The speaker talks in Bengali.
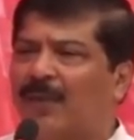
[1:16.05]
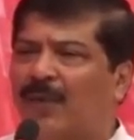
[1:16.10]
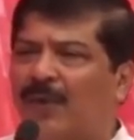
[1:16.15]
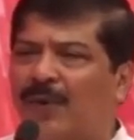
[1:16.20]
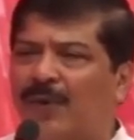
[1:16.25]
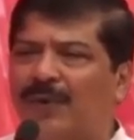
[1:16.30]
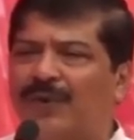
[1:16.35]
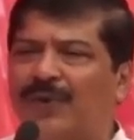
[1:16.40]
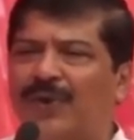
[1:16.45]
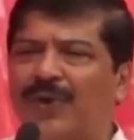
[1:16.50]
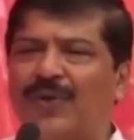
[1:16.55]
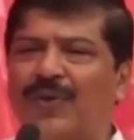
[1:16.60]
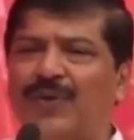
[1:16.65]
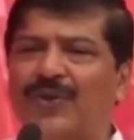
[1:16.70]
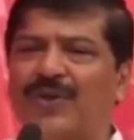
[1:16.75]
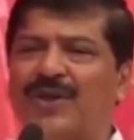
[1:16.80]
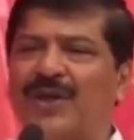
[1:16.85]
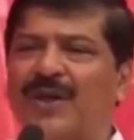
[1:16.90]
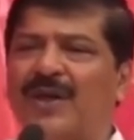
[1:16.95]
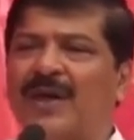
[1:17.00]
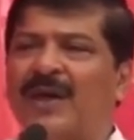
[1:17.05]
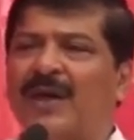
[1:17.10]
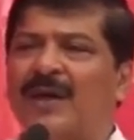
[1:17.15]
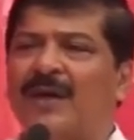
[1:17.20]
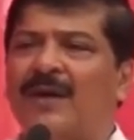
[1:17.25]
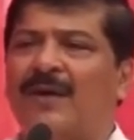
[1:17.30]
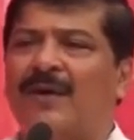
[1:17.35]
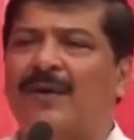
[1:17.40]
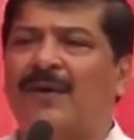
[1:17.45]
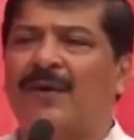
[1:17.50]
মূল উদ্দেশ্য হচ্ছে
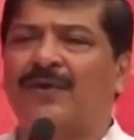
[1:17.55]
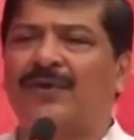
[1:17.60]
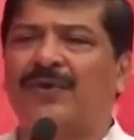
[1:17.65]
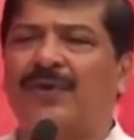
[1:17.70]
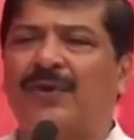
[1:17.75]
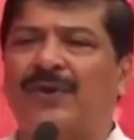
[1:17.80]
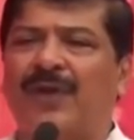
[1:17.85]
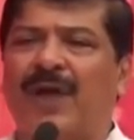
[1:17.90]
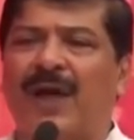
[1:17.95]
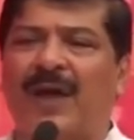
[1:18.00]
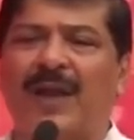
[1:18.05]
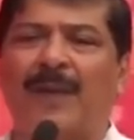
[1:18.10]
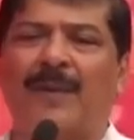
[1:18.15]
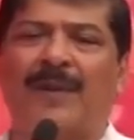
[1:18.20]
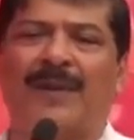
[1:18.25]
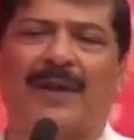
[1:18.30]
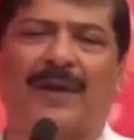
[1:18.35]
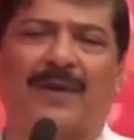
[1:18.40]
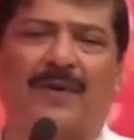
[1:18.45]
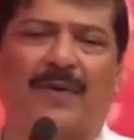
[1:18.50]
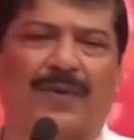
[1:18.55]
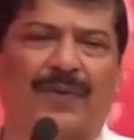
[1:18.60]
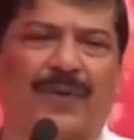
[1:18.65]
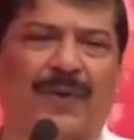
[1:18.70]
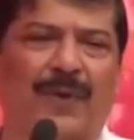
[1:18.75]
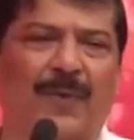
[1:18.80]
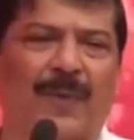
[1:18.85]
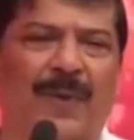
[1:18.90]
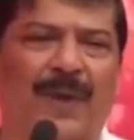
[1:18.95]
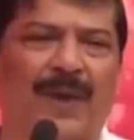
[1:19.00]
রক্তদান আমাদের
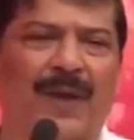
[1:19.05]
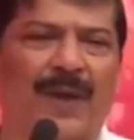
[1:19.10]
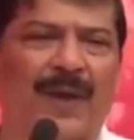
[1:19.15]
করতে হবে